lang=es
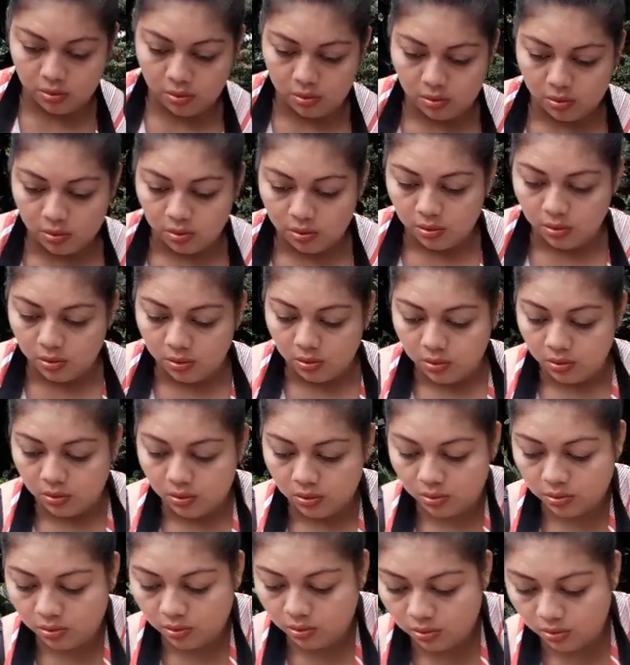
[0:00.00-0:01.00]
Y así,
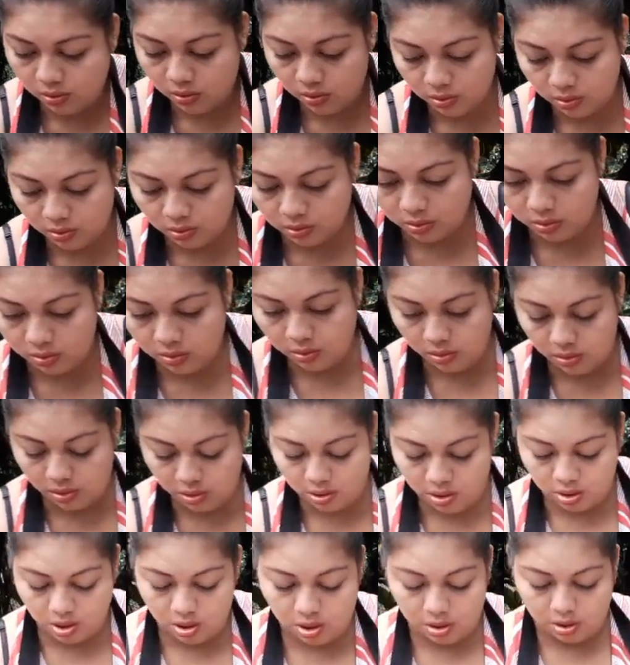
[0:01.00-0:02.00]
miren, ha habido deslave
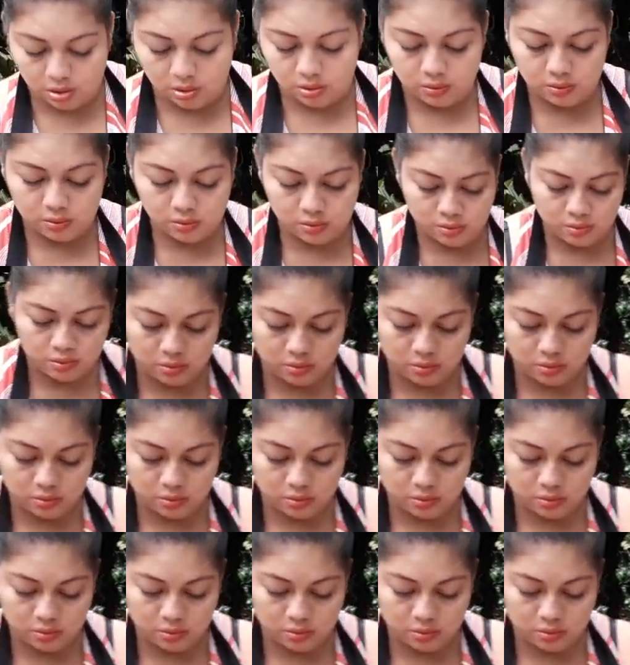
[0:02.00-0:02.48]
en los chorros que por